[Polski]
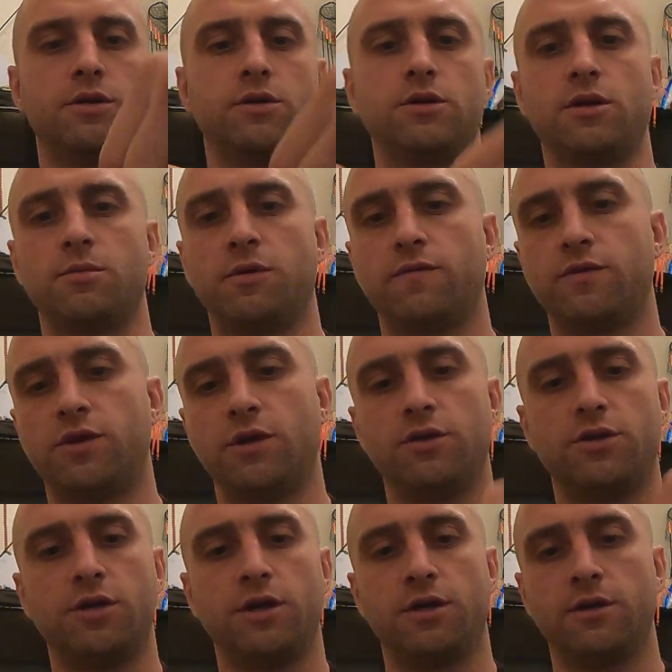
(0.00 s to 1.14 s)
gdzie nie ma
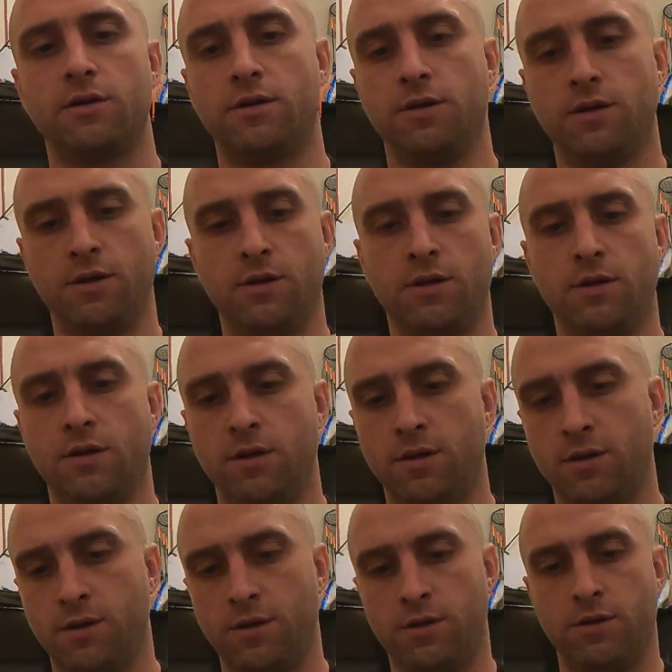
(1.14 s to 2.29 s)
wcięcia.
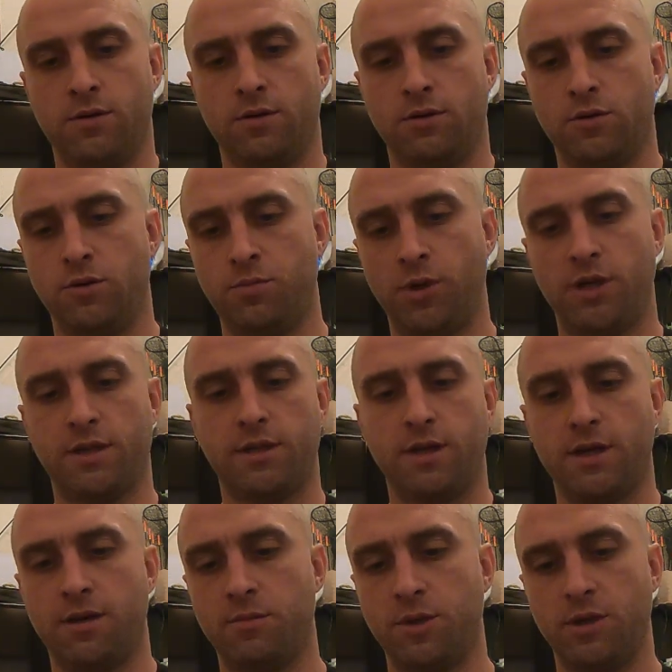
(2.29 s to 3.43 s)

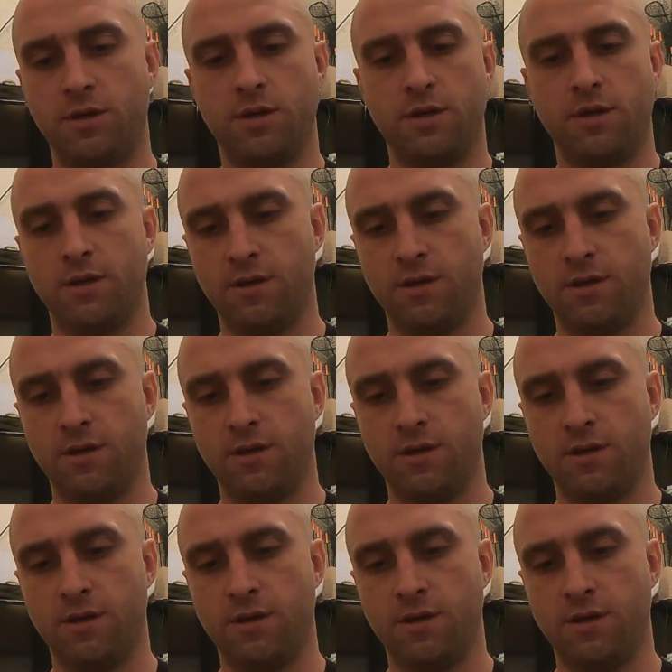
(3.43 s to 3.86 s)
Oplatamy.